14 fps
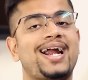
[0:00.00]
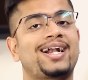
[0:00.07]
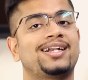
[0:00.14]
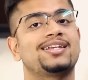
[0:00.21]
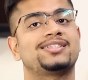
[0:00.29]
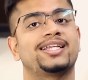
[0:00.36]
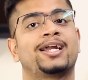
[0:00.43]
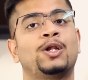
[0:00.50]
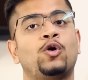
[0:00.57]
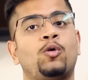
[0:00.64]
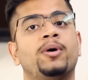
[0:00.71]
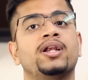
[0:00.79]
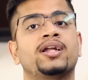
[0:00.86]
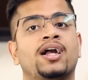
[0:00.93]
इनएक्टस एक
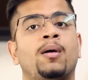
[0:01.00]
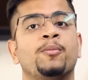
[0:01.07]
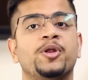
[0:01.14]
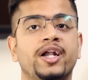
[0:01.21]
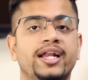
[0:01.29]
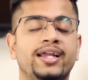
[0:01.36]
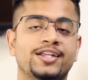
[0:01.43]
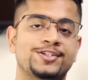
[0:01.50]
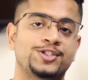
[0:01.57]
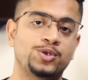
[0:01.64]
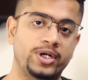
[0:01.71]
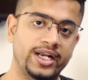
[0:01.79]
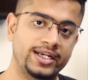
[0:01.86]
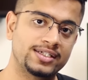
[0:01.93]
ग्लोबल कम्युनिटी है
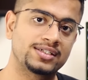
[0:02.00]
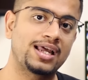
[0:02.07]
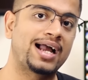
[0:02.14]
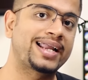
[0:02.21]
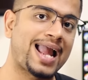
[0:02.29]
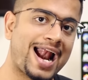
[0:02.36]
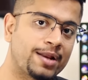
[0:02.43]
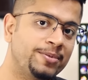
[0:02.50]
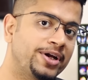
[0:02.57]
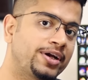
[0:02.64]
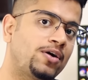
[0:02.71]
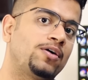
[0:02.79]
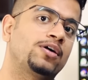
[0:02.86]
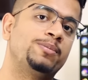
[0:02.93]
स्टूडेंट्स
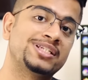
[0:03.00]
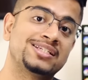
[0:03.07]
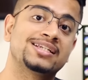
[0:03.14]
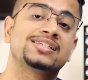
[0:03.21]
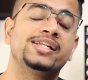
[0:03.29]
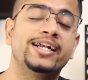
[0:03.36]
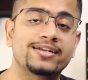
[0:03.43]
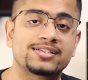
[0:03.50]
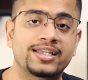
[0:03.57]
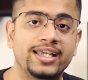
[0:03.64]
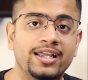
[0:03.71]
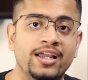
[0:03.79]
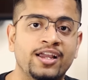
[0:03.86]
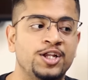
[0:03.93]
अकेडमिक और बिजनेस लीडर्स
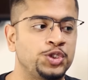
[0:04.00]
की